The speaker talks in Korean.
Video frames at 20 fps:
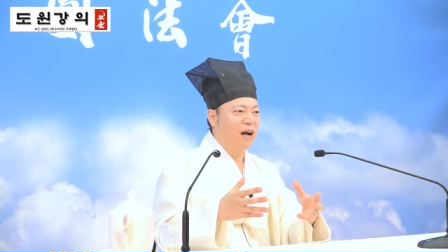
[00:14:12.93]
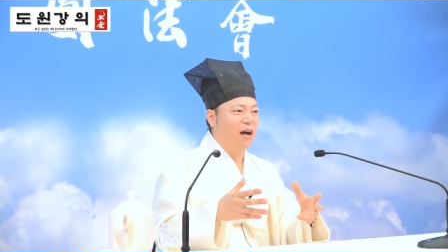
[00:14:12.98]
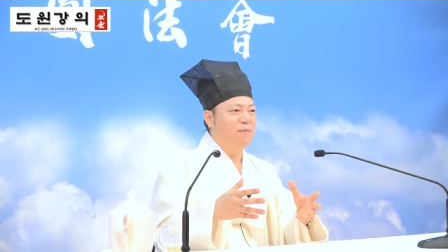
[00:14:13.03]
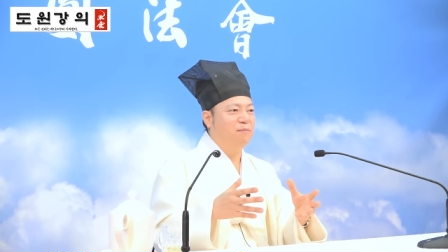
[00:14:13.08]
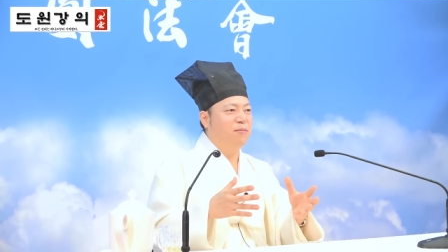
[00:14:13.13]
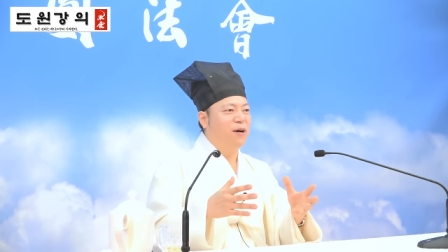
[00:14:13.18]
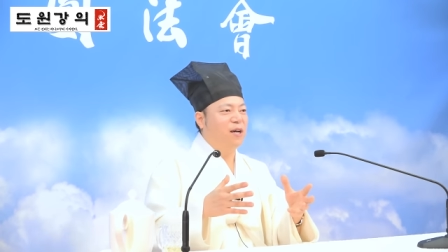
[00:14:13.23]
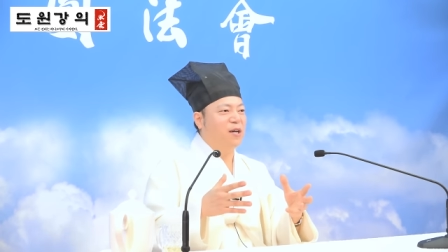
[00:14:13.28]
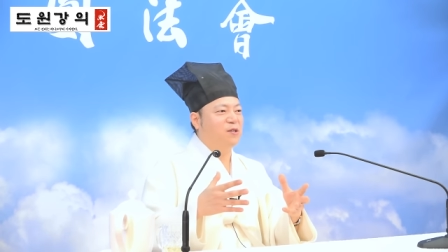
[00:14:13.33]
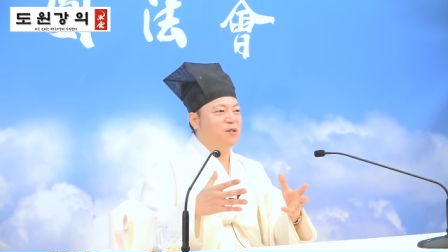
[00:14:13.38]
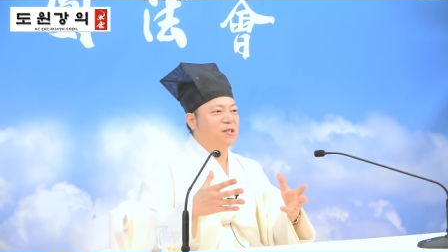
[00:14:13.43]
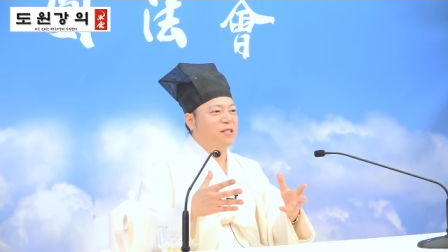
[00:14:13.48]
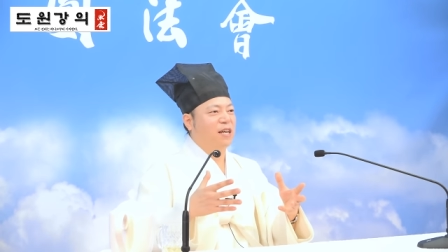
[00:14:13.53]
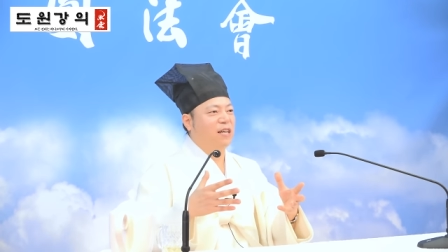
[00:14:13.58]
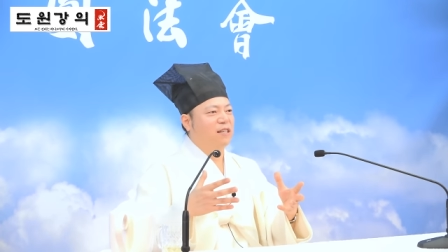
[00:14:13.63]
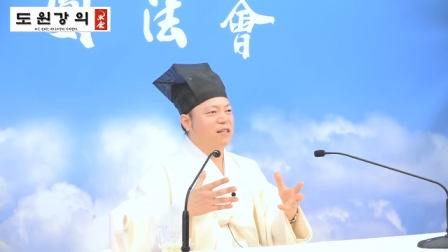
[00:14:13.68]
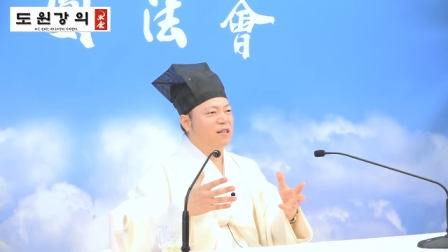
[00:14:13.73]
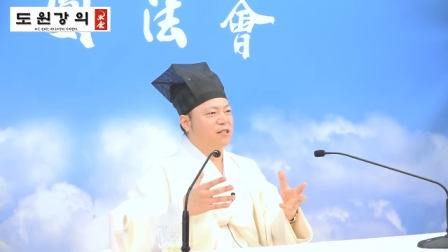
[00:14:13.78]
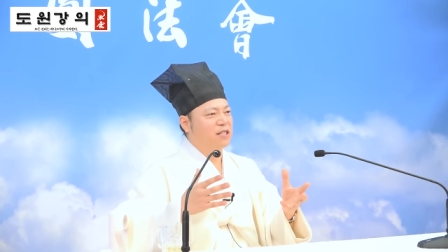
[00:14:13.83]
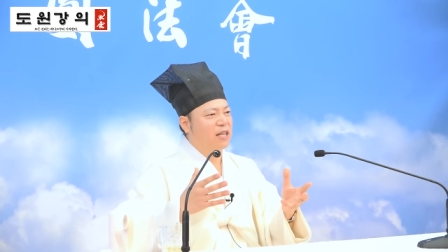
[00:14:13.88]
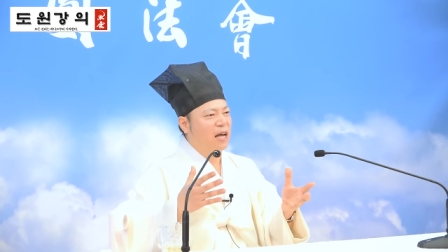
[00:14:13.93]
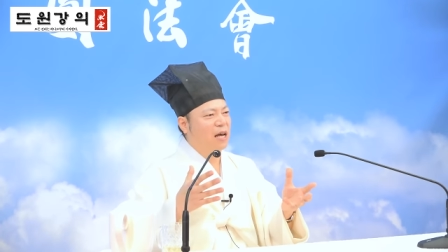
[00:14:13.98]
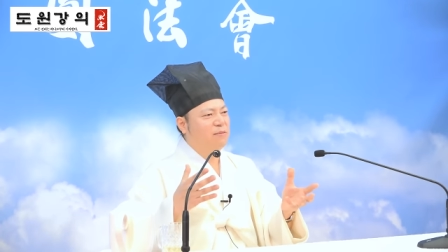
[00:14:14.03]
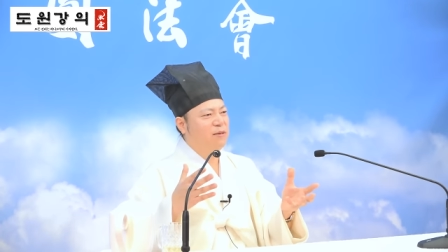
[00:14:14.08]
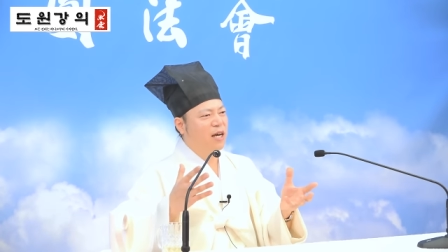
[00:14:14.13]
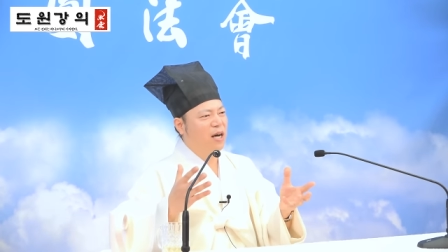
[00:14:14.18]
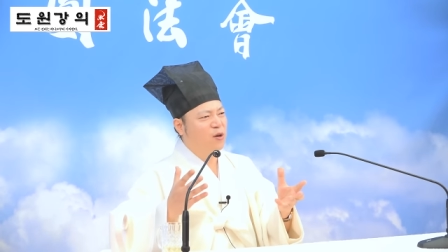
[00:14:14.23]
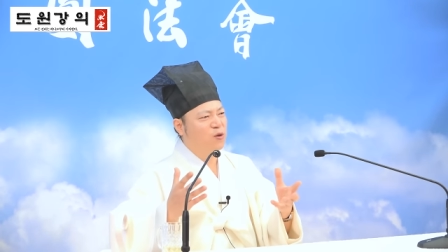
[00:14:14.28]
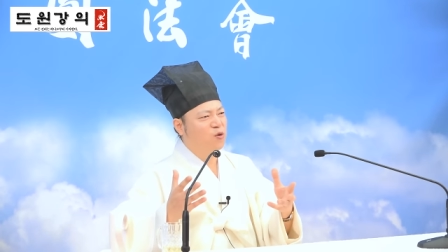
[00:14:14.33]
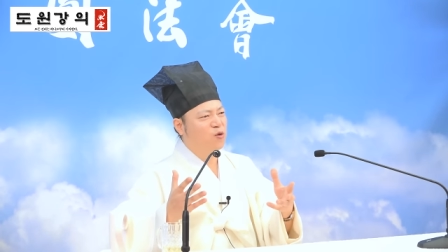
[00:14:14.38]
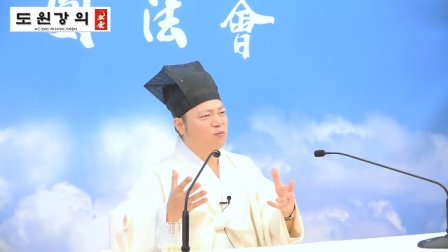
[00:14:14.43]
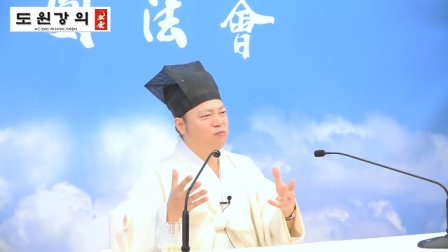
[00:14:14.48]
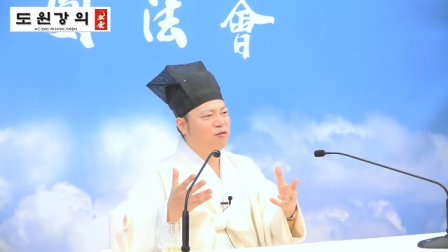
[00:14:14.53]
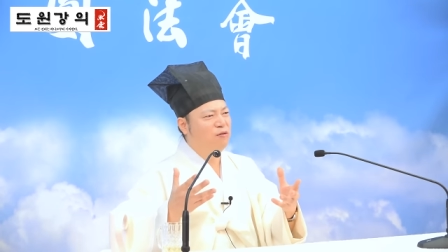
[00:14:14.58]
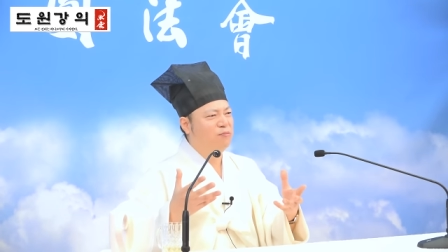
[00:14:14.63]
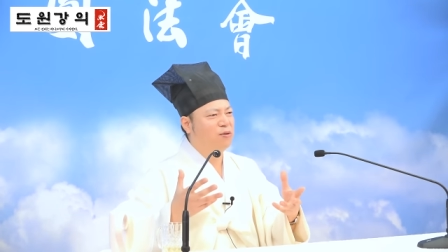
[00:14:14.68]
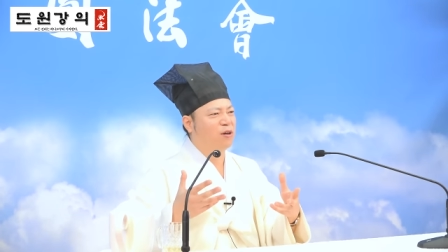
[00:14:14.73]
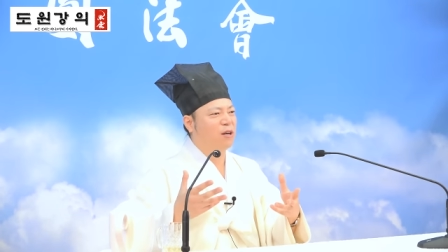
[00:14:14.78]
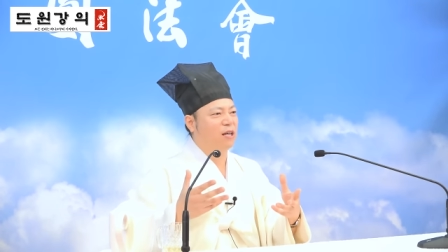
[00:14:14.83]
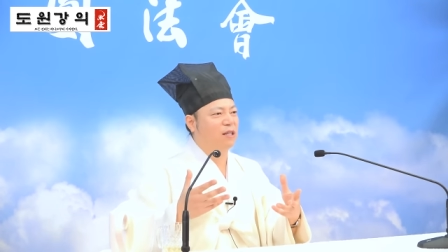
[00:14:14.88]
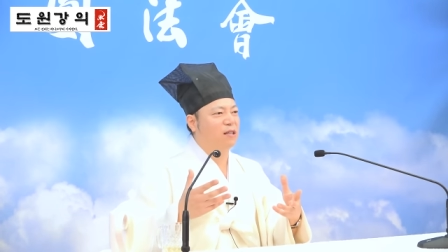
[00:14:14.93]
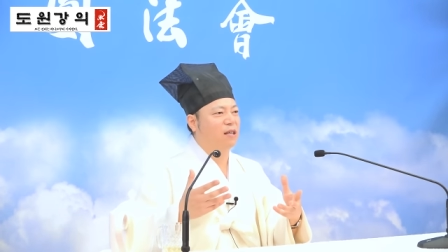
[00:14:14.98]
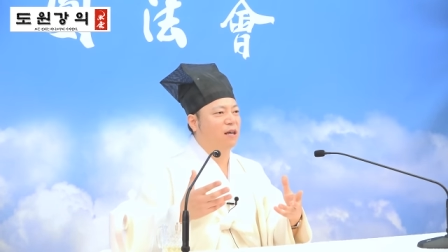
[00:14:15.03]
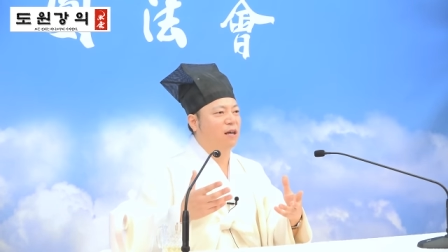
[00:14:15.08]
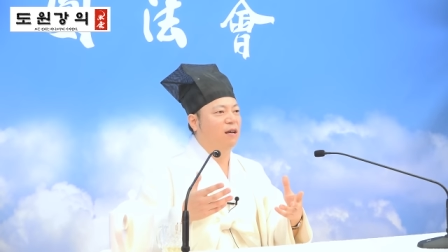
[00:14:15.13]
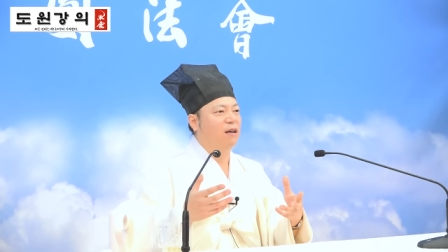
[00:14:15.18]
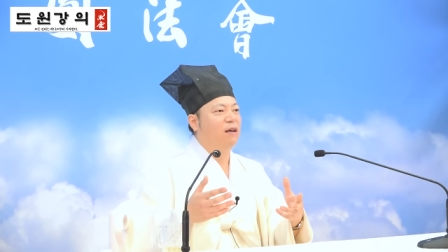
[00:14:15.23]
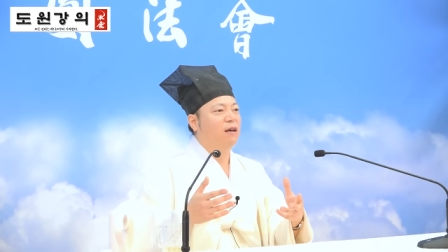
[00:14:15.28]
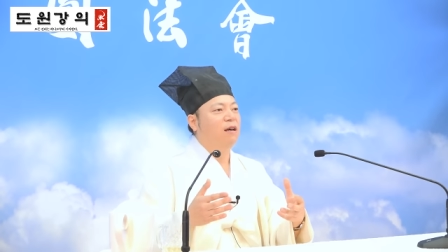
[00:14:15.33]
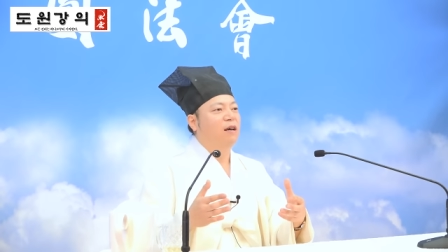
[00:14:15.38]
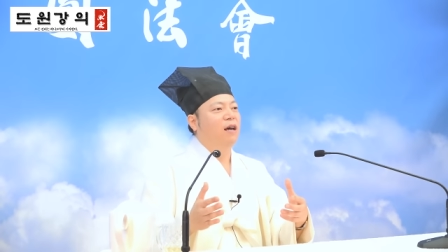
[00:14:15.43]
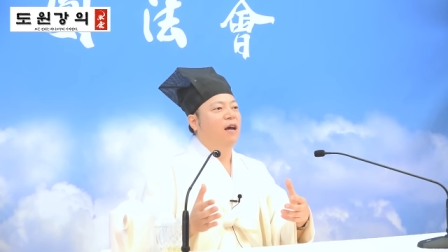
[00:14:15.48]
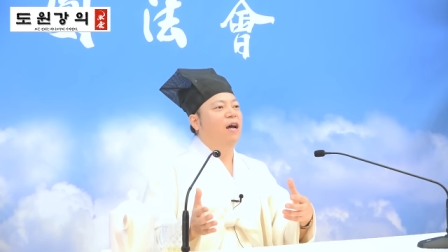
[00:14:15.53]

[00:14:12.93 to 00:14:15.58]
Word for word: 안방에서 자니까 잠이 안 오고 불편한데